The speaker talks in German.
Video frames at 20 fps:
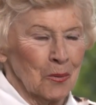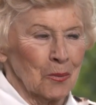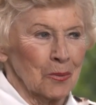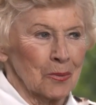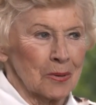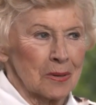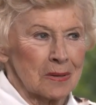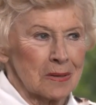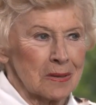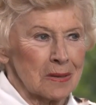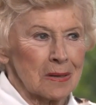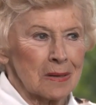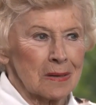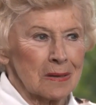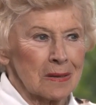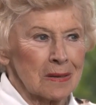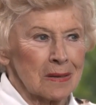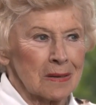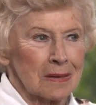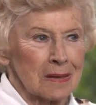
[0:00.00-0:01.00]
und
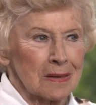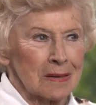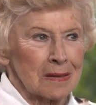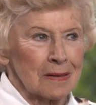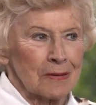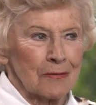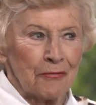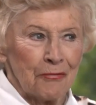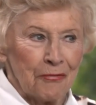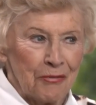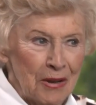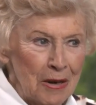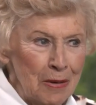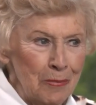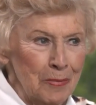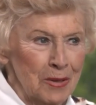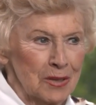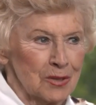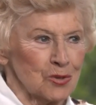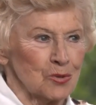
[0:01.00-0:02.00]
äh,
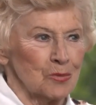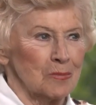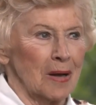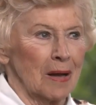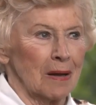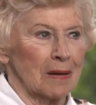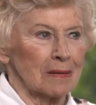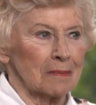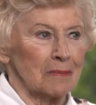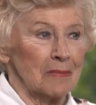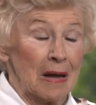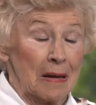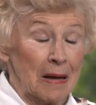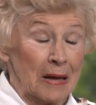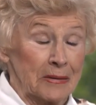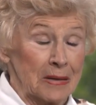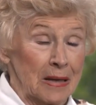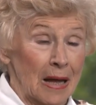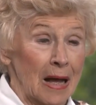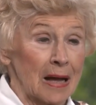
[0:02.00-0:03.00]
Filme zu machen,
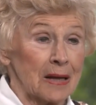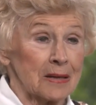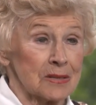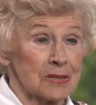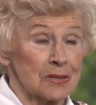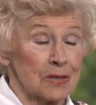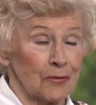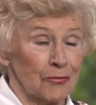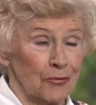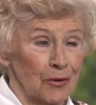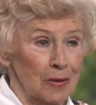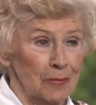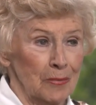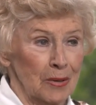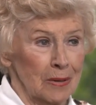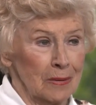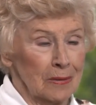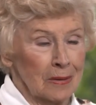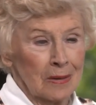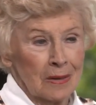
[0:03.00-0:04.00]
an die 80
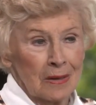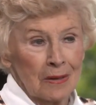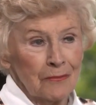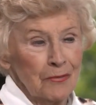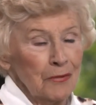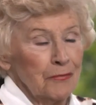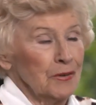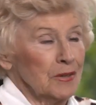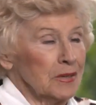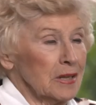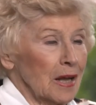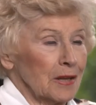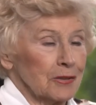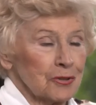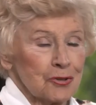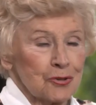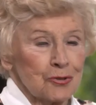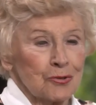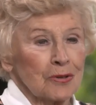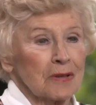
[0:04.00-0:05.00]
Filme. Wie viele
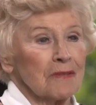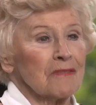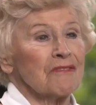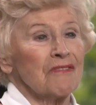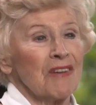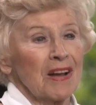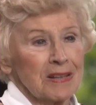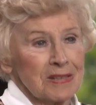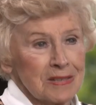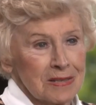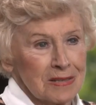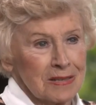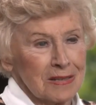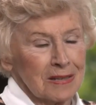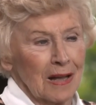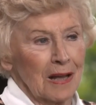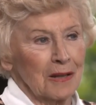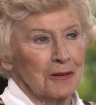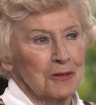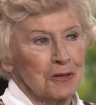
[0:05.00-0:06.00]
Theaterstücke, weiß ich
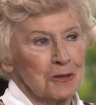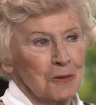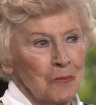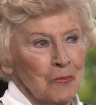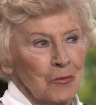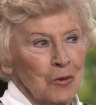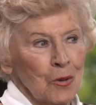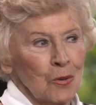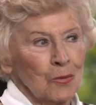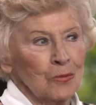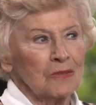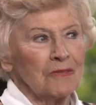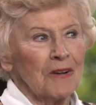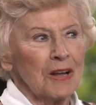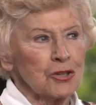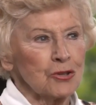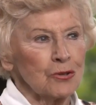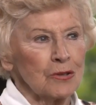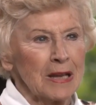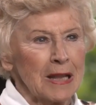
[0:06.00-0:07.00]
gar nicht. Und
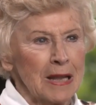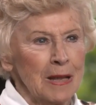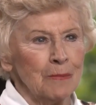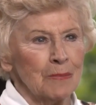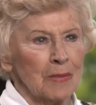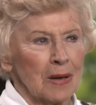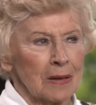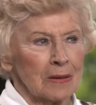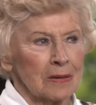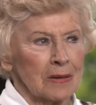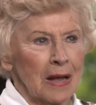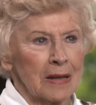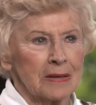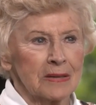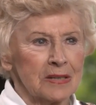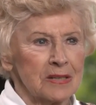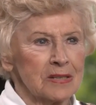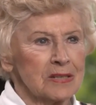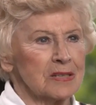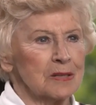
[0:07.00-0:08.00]
war schon immer ein
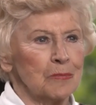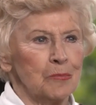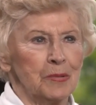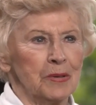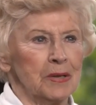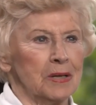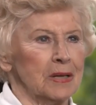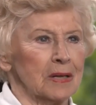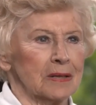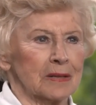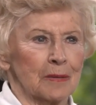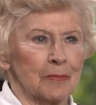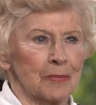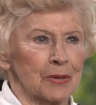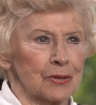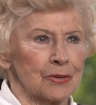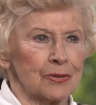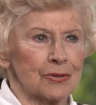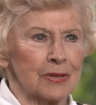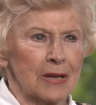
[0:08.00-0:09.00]
disziplinierter
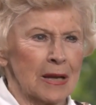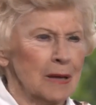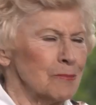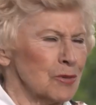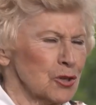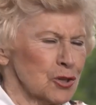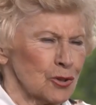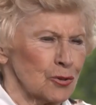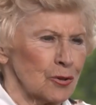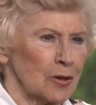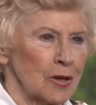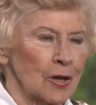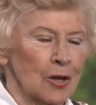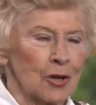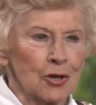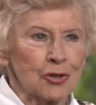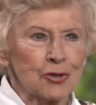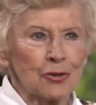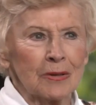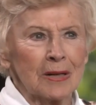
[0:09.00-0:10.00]
Mensch. Immer mhm. schon.
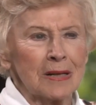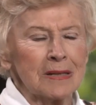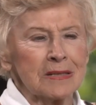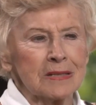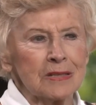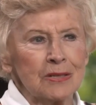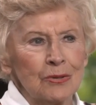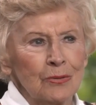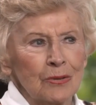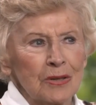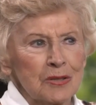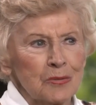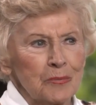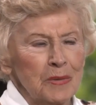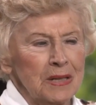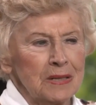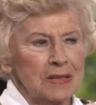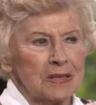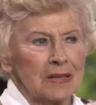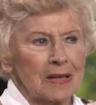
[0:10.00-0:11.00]
Schon als junges
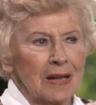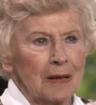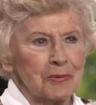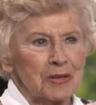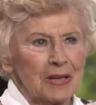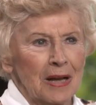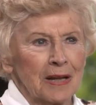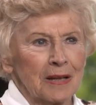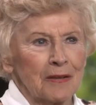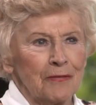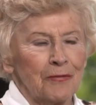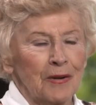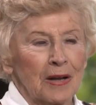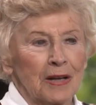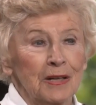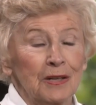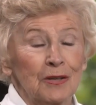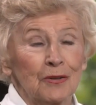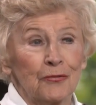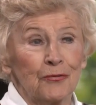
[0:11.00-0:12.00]
Mädchen habe ich
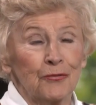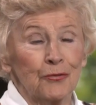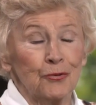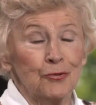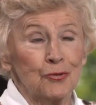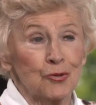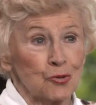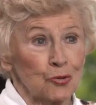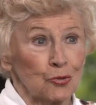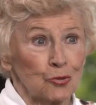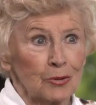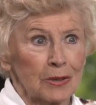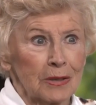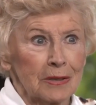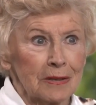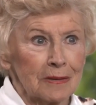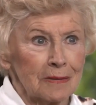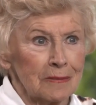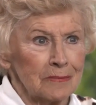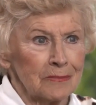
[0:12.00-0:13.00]
angefangen, in der Früh zu
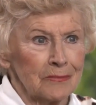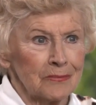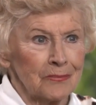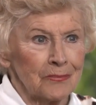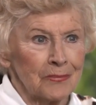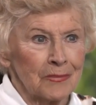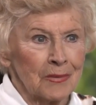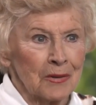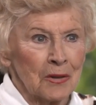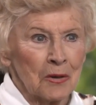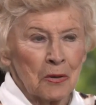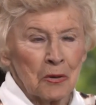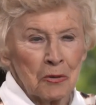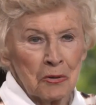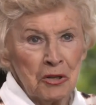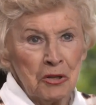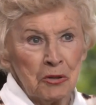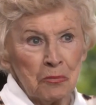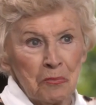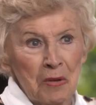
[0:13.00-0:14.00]
turnen
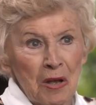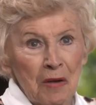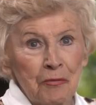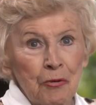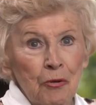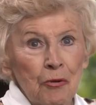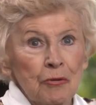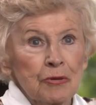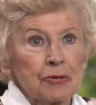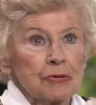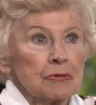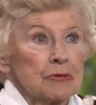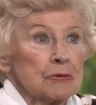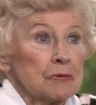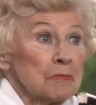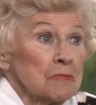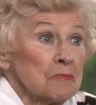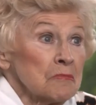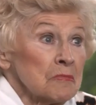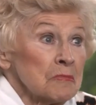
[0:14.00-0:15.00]
nicht mehr wie höchstens